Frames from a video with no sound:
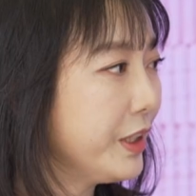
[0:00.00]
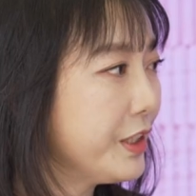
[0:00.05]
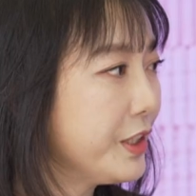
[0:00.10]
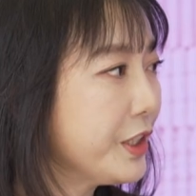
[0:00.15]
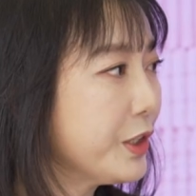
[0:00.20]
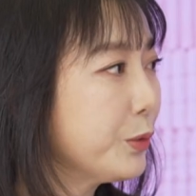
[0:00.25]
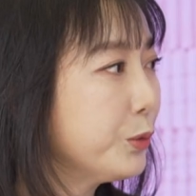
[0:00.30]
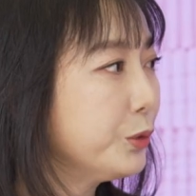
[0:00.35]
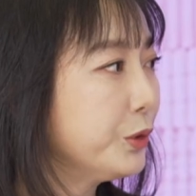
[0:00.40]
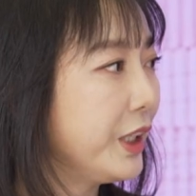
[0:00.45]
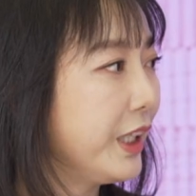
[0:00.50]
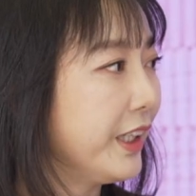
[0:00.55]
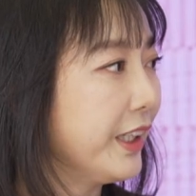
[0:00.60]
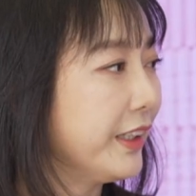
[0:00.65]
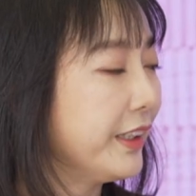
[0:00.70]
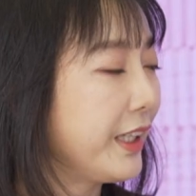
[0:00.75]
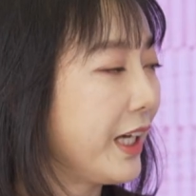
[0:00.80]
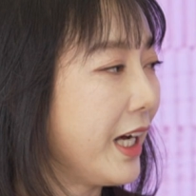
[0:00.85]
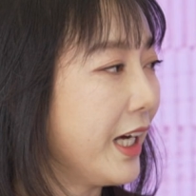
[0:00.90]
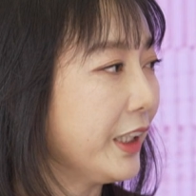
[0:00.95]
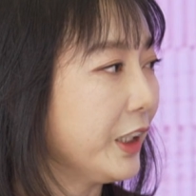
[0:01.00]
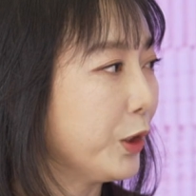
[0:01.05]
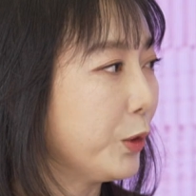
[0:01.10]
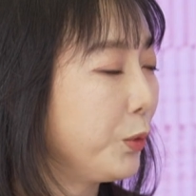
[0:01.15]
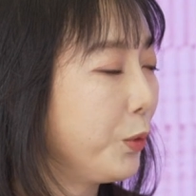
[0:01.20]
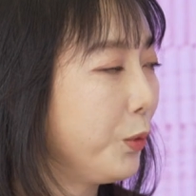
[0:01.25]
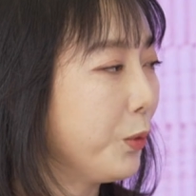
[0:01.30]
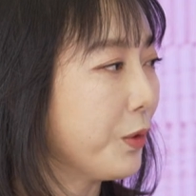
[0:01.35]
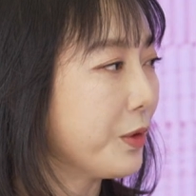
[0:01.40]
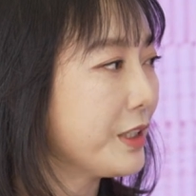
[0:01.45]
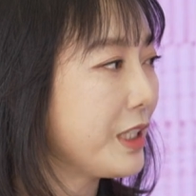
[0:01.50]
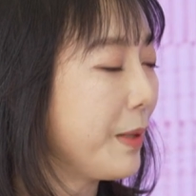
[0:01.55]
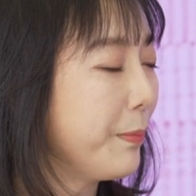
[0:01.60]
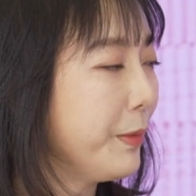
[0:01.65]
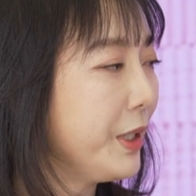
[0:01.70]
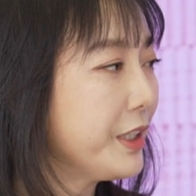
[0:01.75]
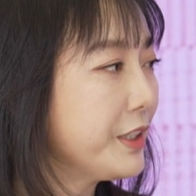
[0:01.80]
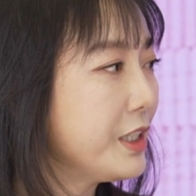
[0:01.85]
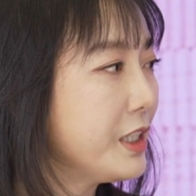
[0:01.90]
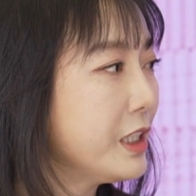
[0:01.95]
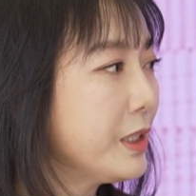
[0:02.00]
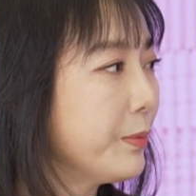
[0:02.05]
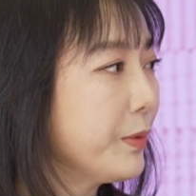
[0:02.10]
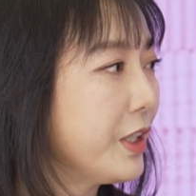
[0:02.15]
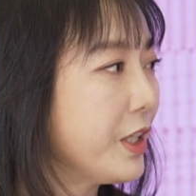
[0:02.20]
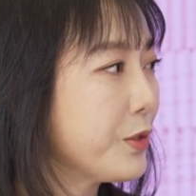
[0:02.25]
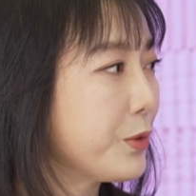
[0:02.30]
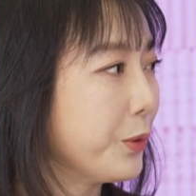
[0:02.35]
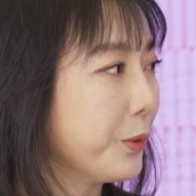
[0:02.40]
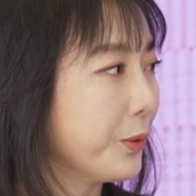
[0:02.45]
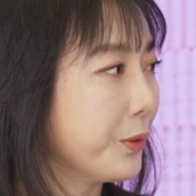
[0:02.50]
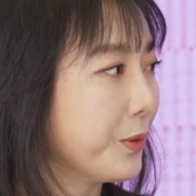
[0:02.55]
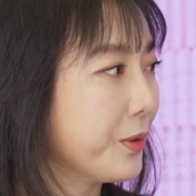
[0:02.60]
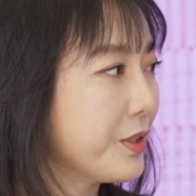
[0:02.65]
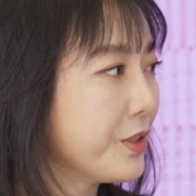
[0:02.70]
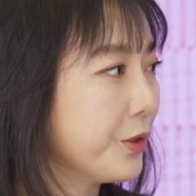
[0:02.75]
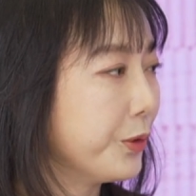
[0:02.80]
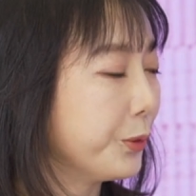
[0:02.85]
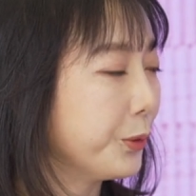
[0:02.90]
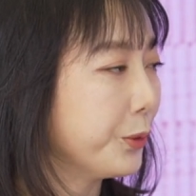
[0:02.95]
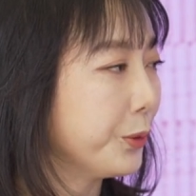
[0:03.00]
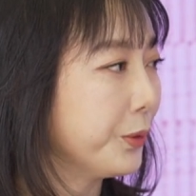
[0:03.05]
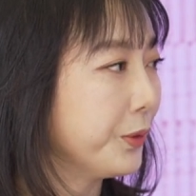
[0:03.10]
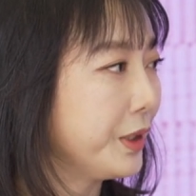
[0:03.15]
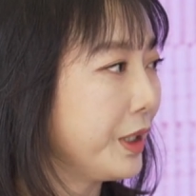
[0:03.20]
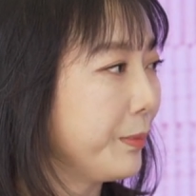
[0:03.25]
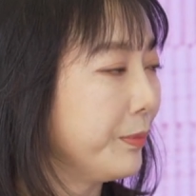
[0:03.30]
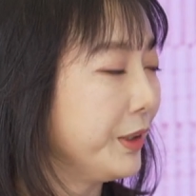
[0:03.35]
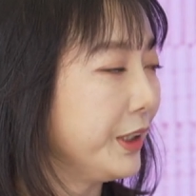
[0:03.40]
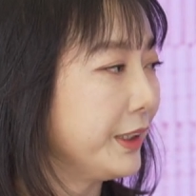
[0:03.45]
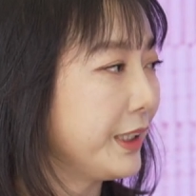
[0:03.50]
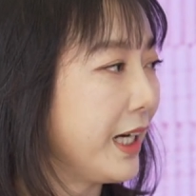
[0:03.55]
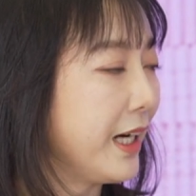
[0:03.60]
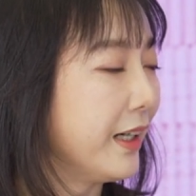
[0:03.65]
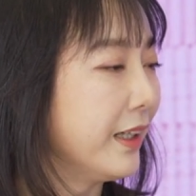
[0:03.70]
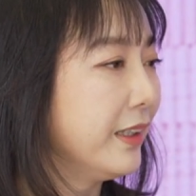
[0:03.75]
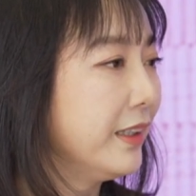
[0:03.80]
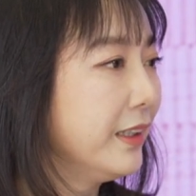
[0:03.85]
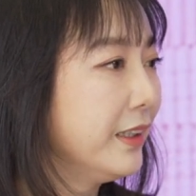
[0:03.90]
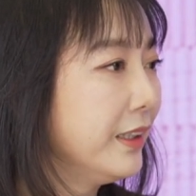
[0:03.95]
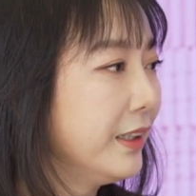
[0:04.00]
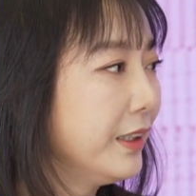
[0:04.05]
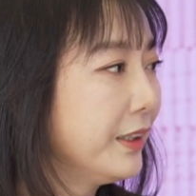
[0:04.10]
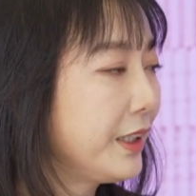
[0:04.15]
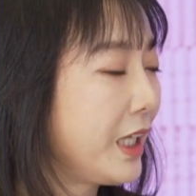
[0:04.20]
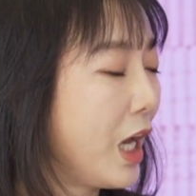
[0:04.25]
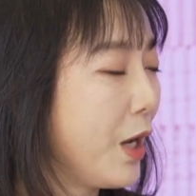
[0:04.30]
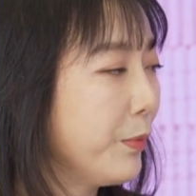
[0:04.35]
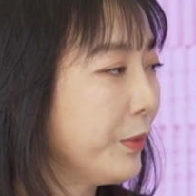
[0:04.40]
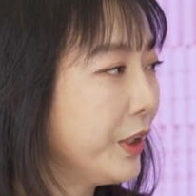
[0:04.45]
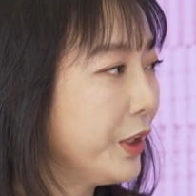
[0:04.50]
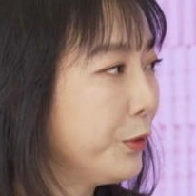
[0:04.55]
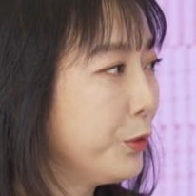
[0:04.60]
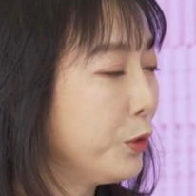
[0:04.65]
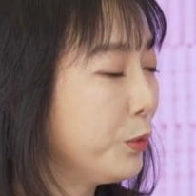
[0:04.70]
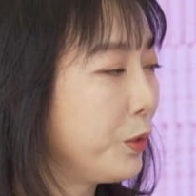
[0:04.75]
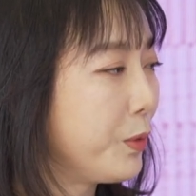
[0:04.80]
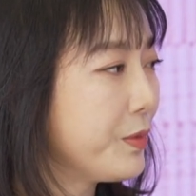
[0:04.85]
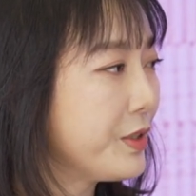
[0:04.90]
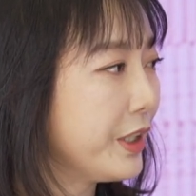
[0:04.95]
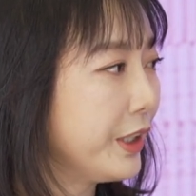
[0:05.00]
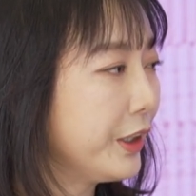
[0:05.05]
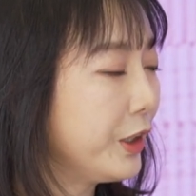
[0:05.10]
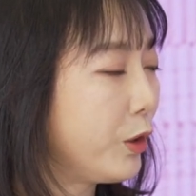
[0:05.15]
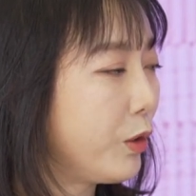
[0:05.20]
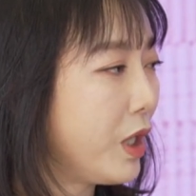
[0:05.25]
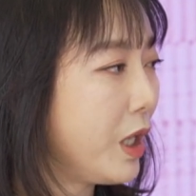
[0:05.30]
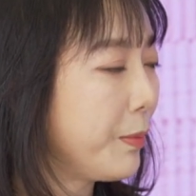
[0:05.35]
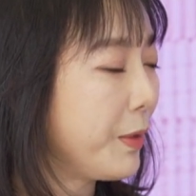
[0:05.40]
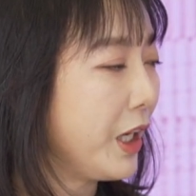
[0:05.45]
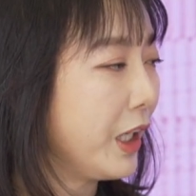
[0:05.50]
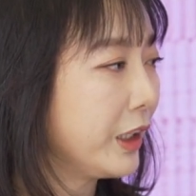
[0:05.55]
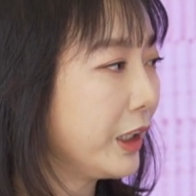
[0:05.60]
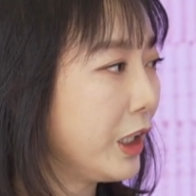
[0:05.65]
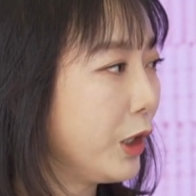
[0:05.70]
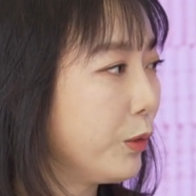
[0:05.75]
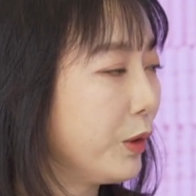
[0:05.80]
시군에 다 있고 370개소 정도 됩니다. 다함께 돌봄센터와 방가우